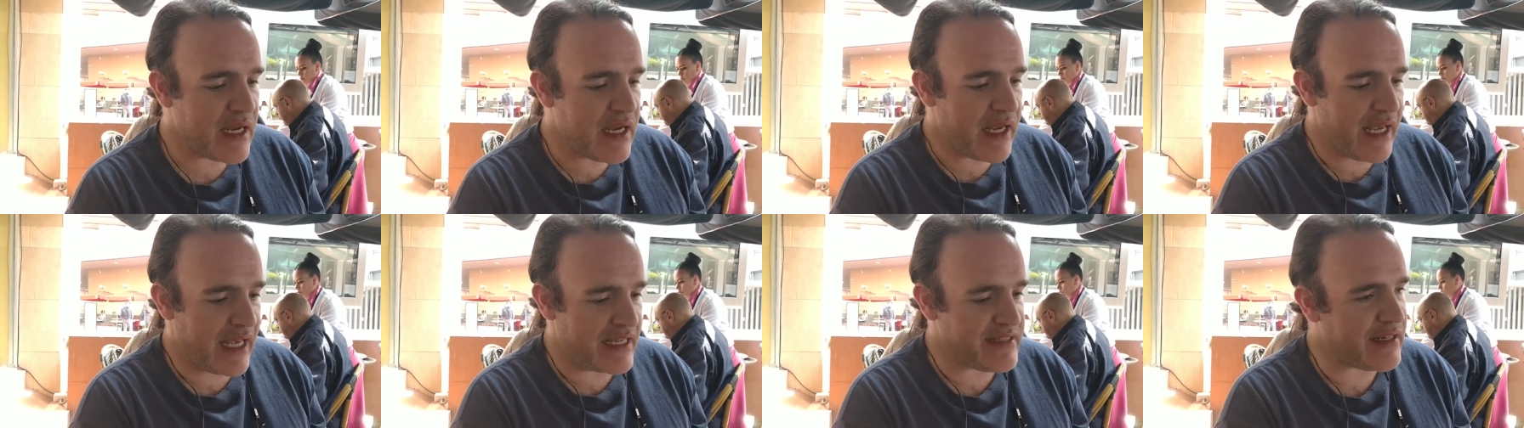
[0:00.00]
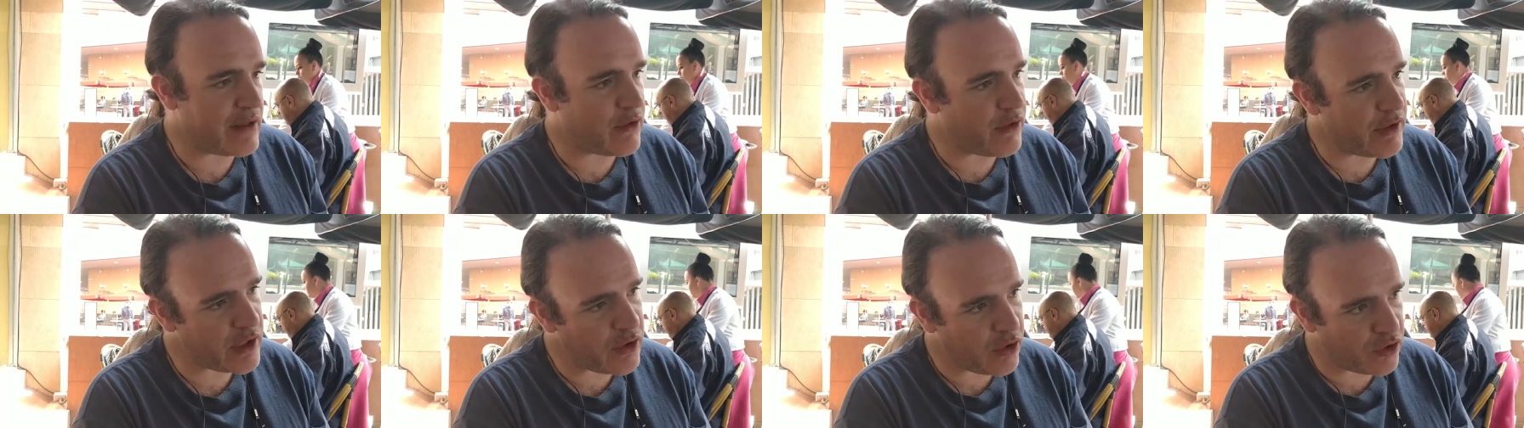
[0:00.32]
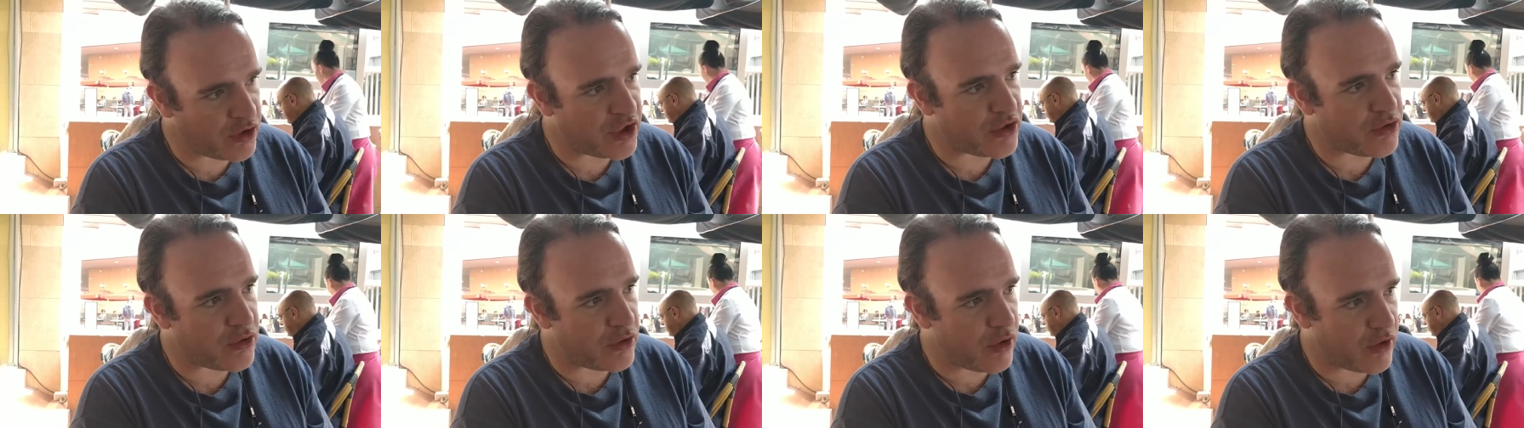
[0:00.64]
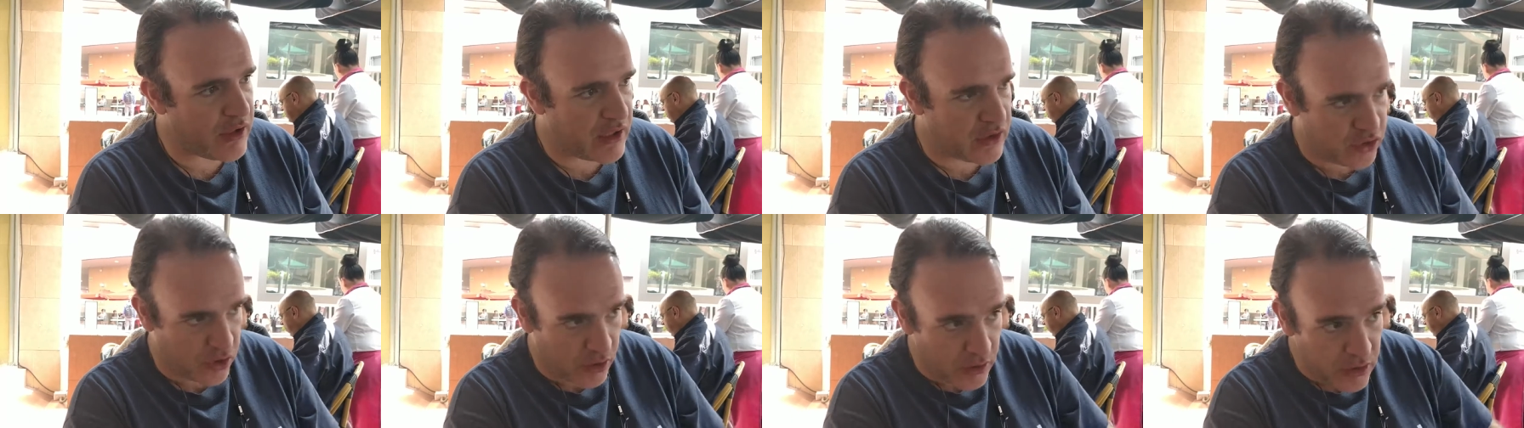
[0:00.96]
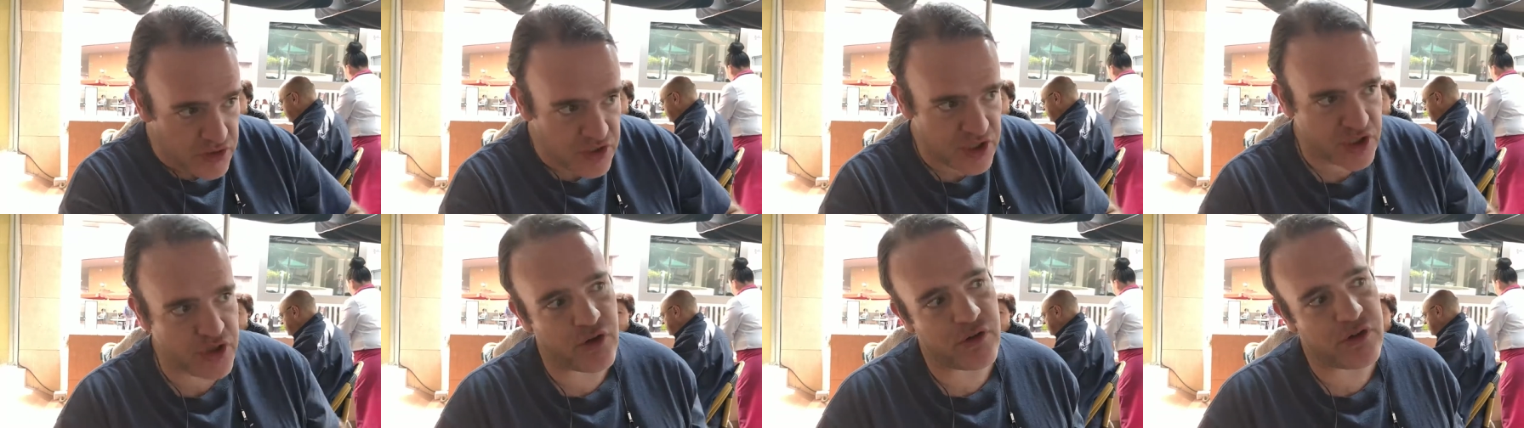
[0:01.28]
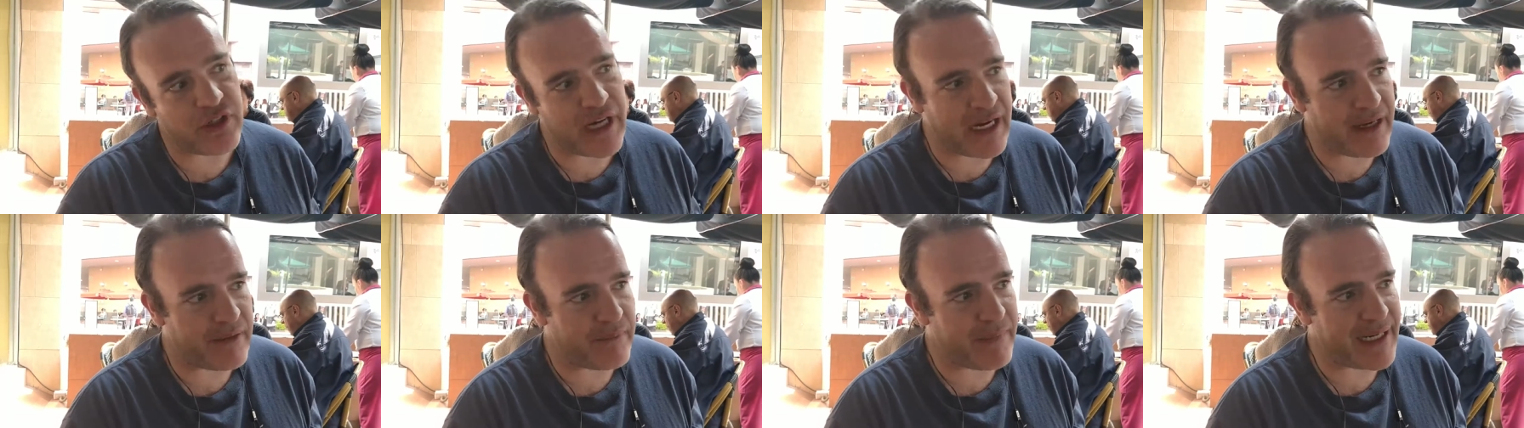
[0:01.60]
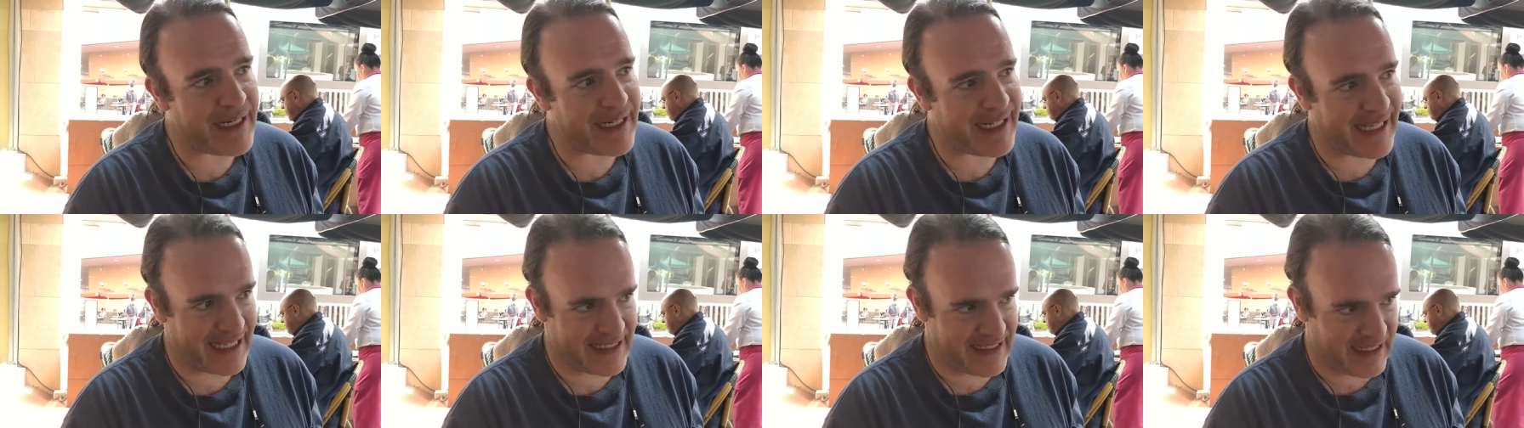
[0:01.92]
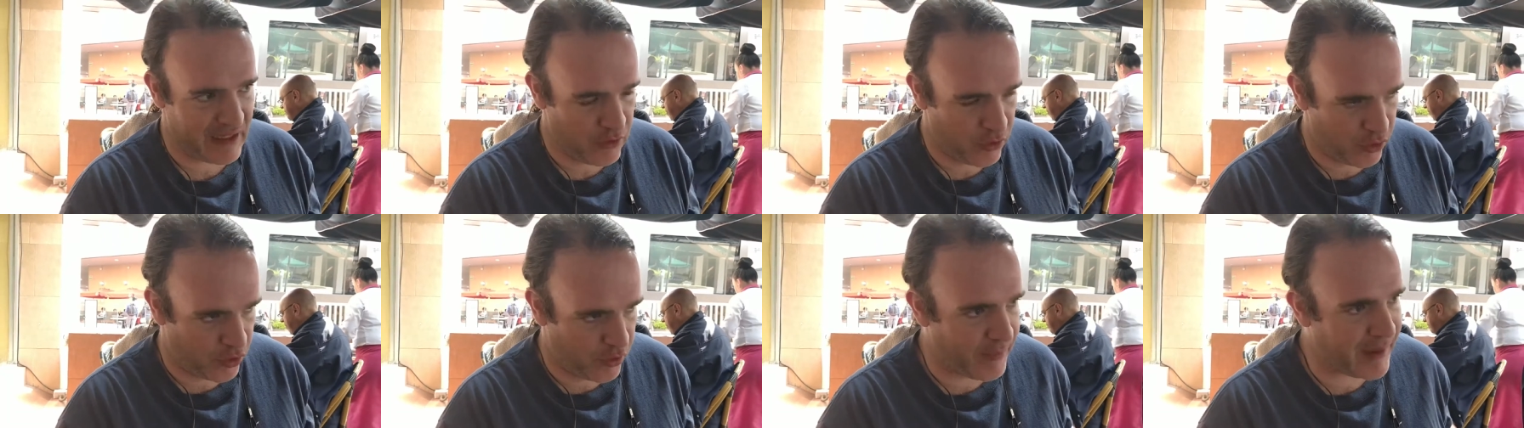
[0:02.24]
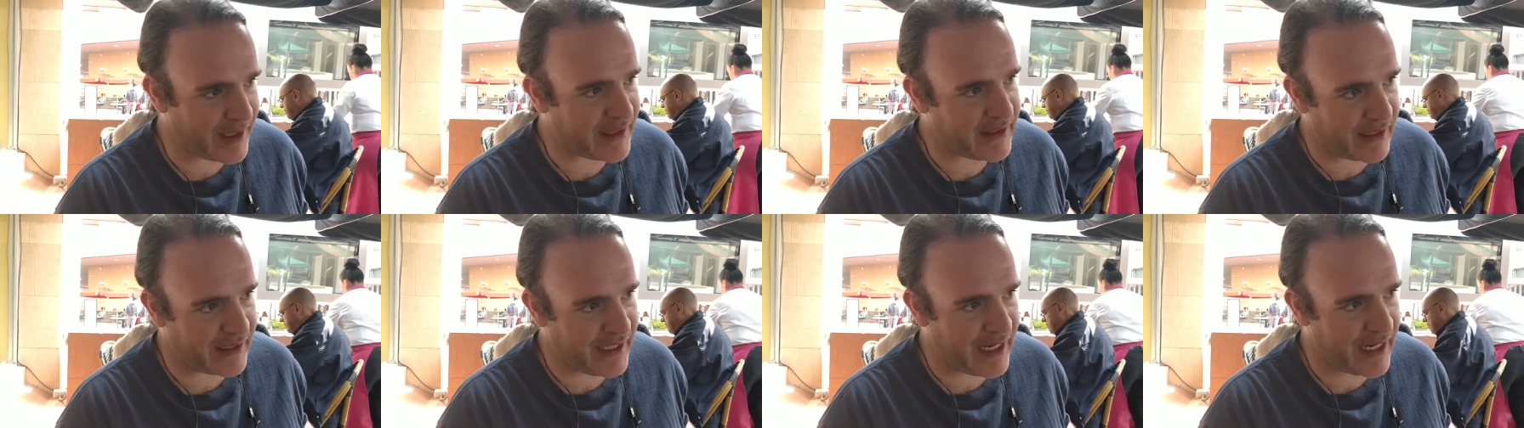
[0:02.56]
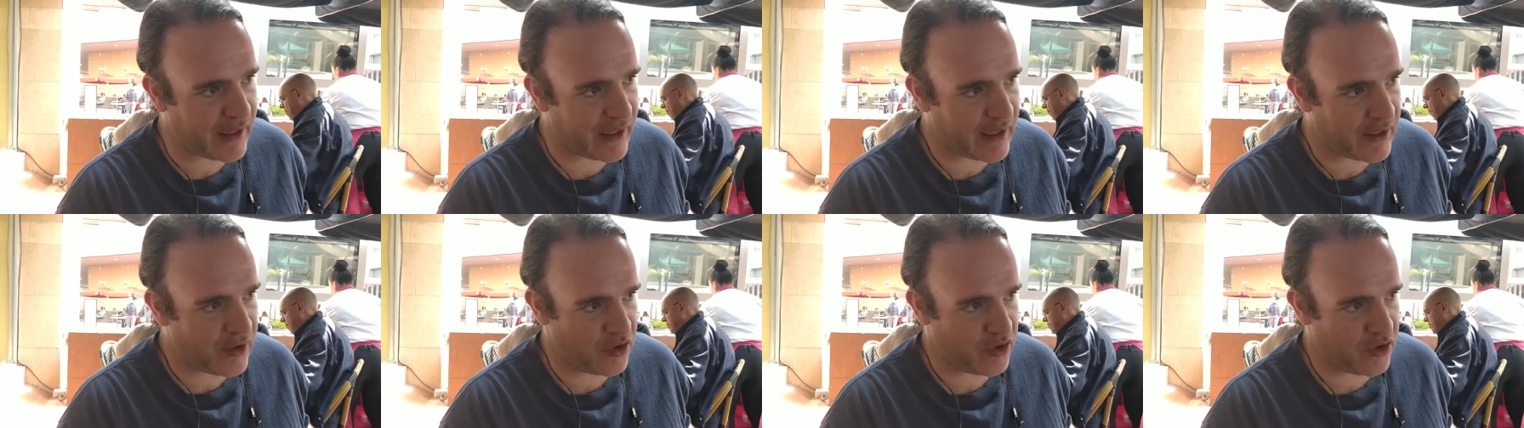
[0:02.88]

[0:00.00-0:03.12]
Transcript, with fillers: es el único título de todos los de Young Animal que se logró mantener.